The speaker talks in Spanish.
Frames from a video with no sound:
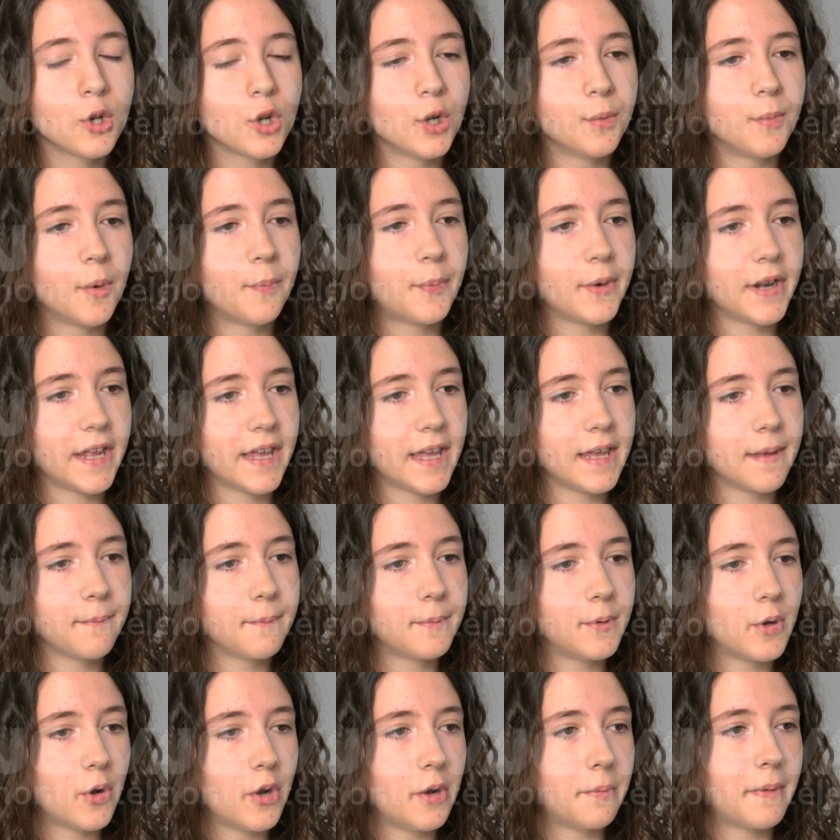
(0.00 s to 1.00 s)
como por
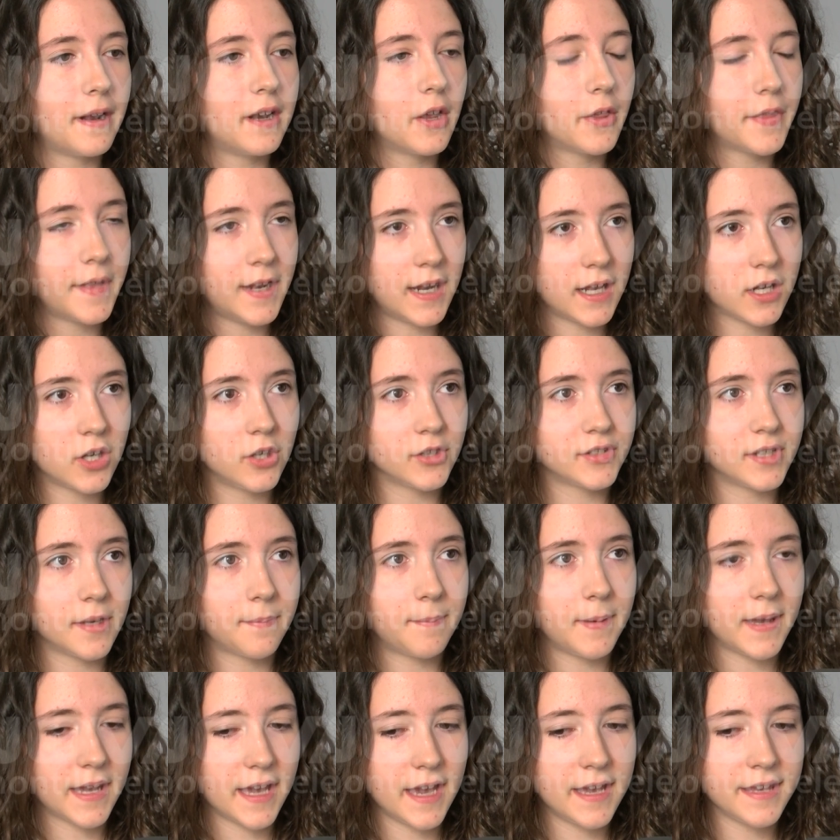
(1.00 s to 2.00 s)
ejemplo el valor de las
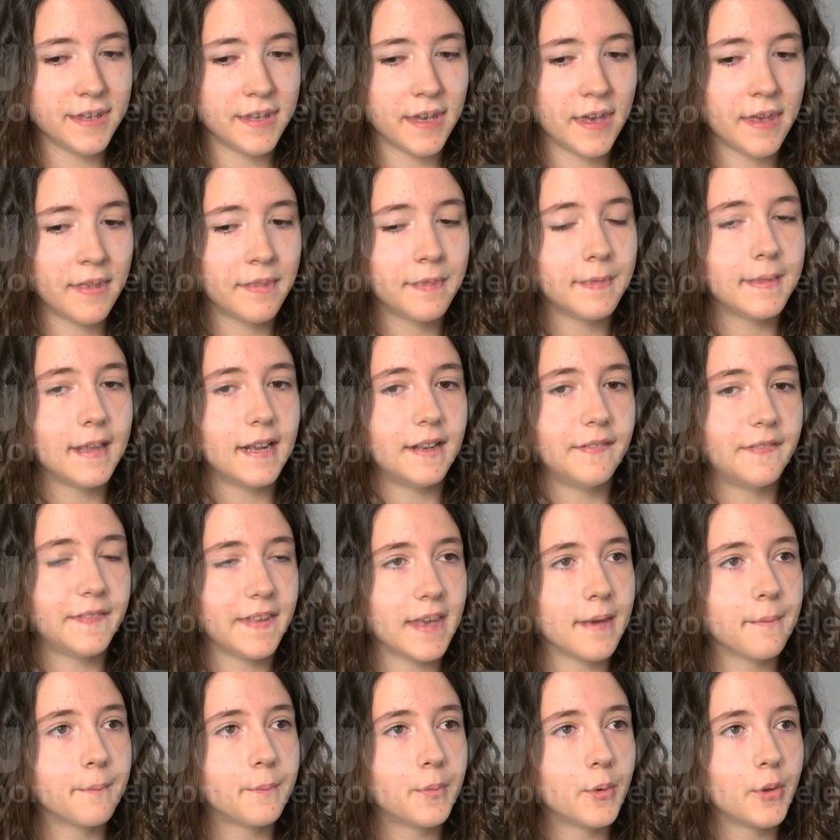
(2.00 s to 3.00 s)
cosas pequeñas, del
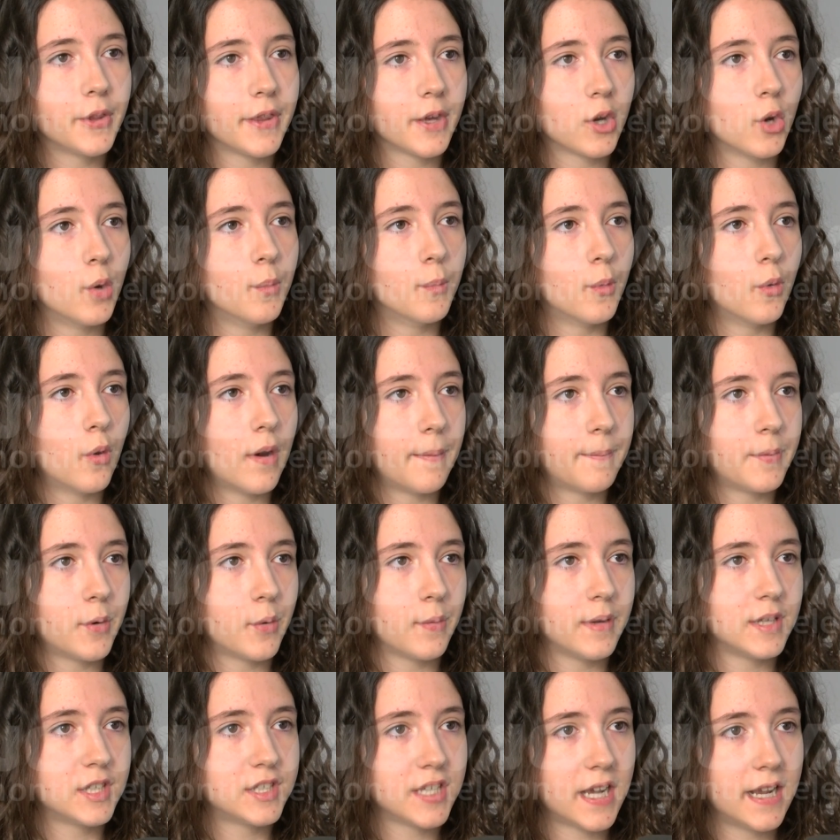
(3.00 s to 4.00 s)
tiempo, de cómo
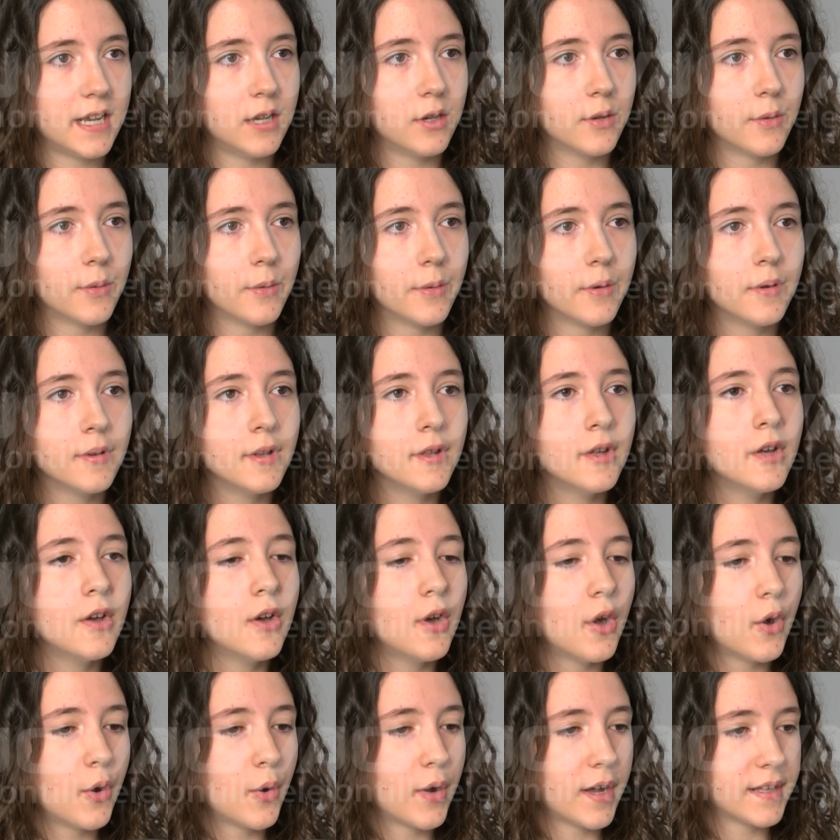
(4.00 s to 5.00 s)
aprovecharlo
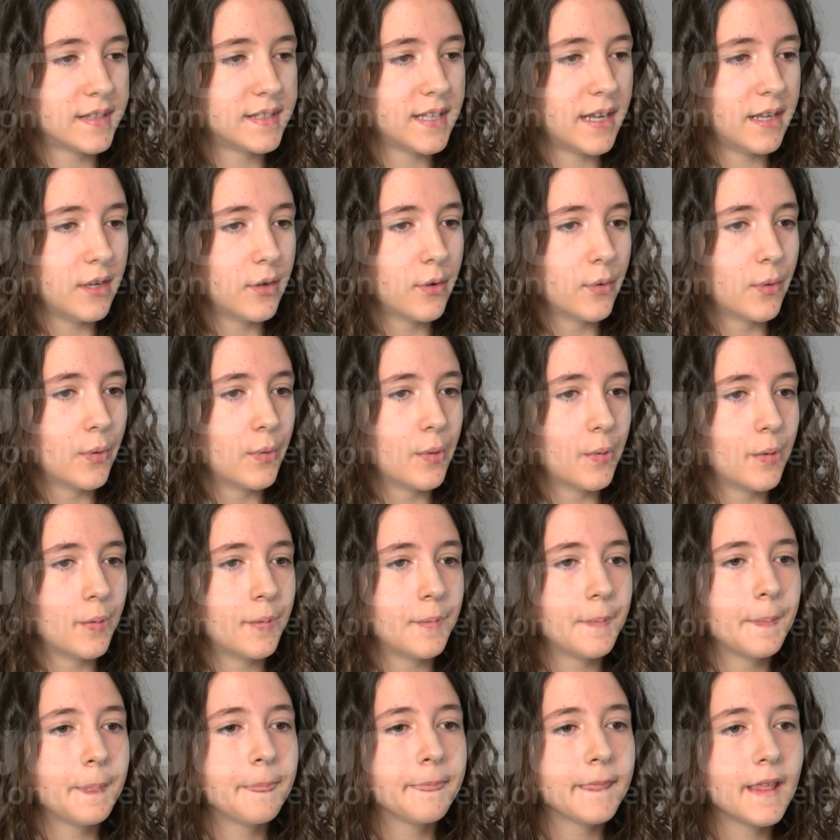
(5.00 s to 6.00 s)
o
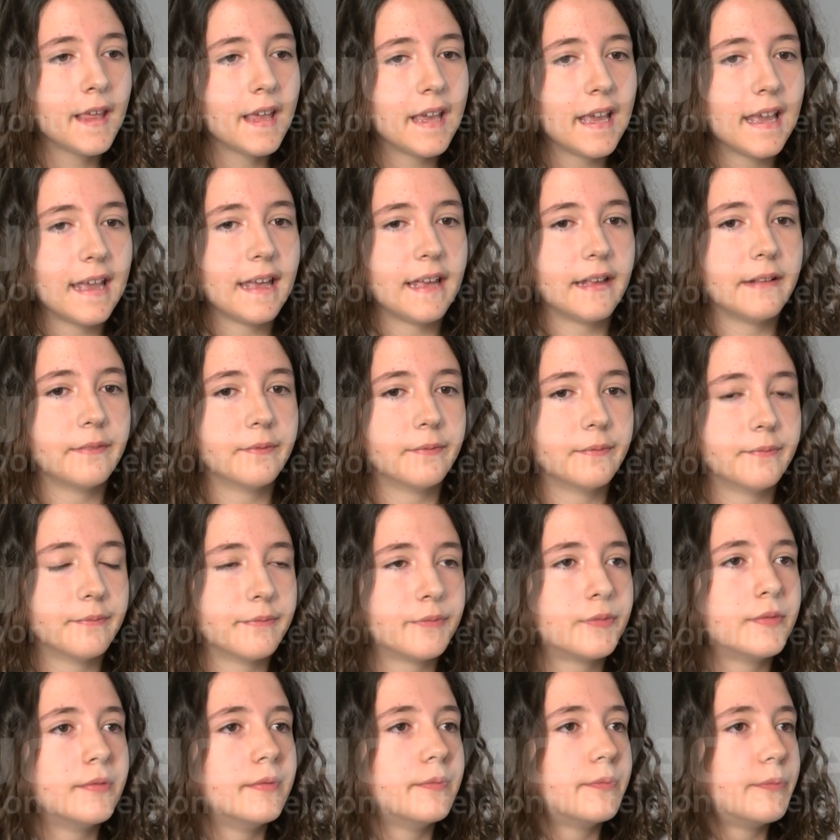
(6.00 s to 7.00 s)
gastarlo
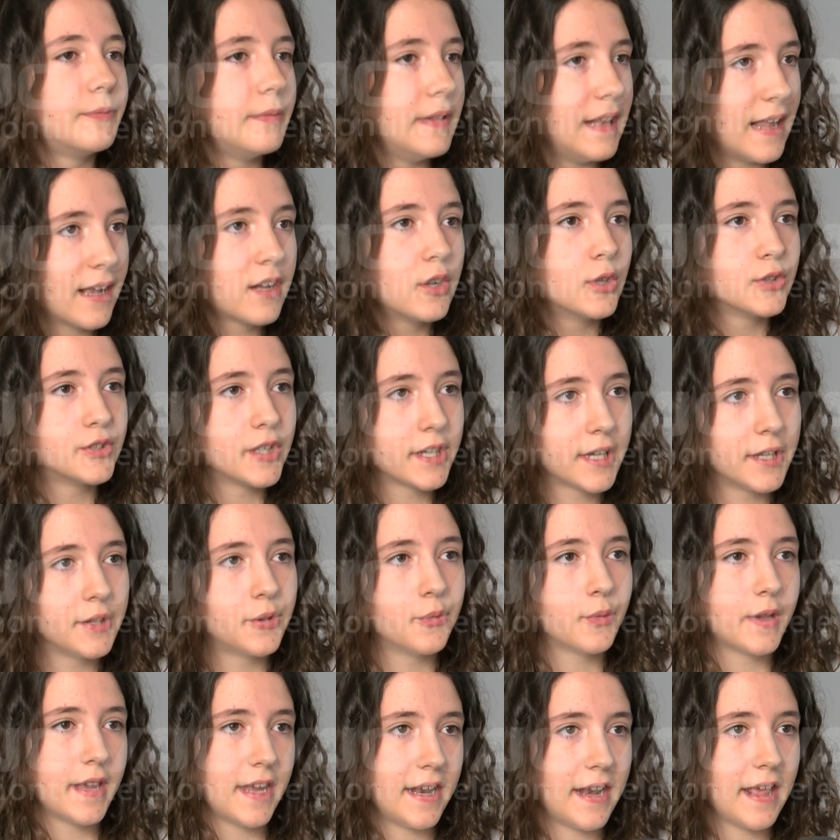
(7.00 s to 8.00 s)
en las cosas
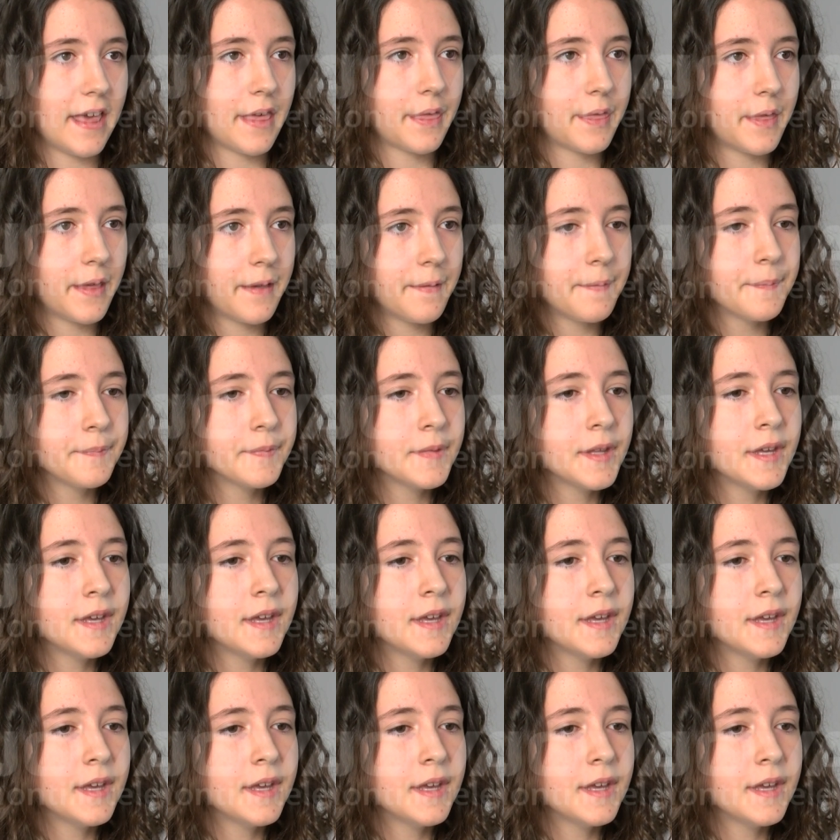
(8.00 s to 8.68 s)
que tú quieres hacer.